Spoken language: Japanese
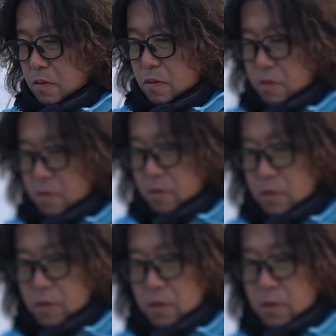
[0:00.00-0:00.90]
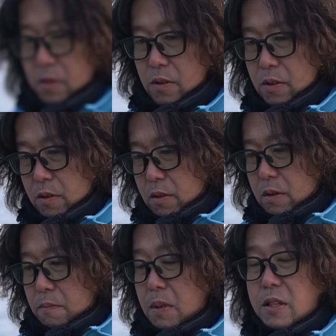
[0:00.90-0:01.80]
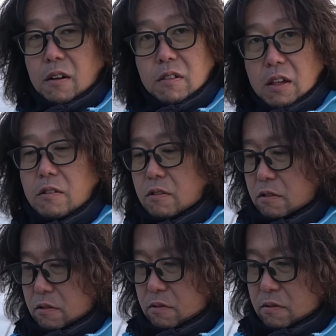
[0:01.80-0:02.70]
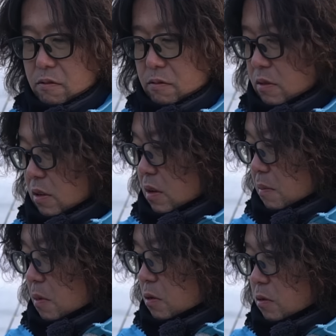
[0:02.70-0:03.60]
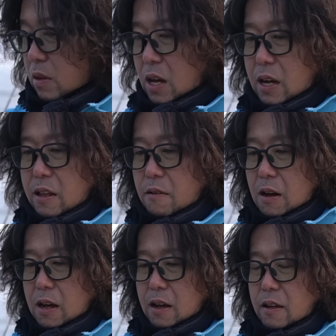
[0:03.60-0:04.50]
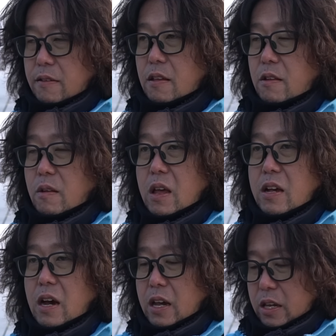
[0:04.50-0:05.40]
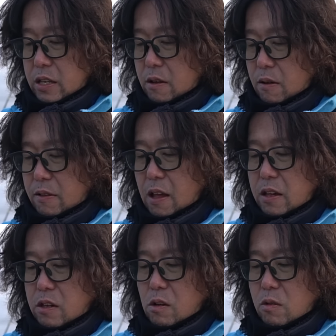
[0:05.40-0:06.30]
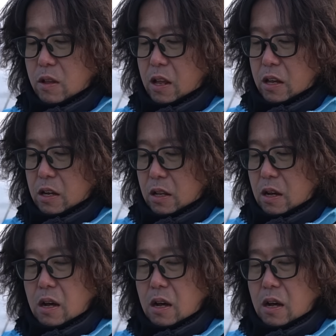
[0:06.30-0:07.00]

コブダイって引くんでしょめちゃくちゃ引く。引くんでしょ僕の中では、うん、瀬戸内海では最強じゃないかな。